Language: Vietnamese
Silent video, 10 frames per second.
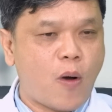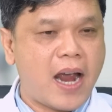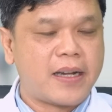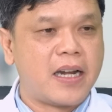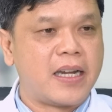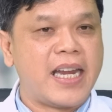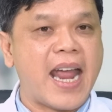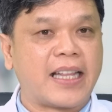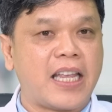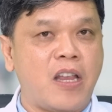quá trình đi
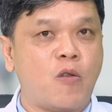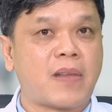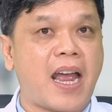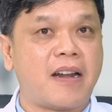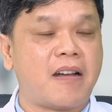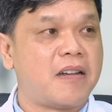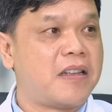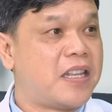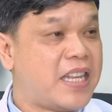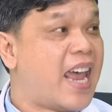đại tiện chúng ta nó
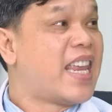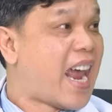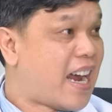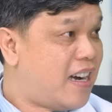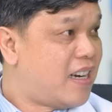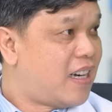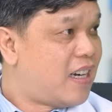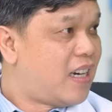dễ dàng hơn.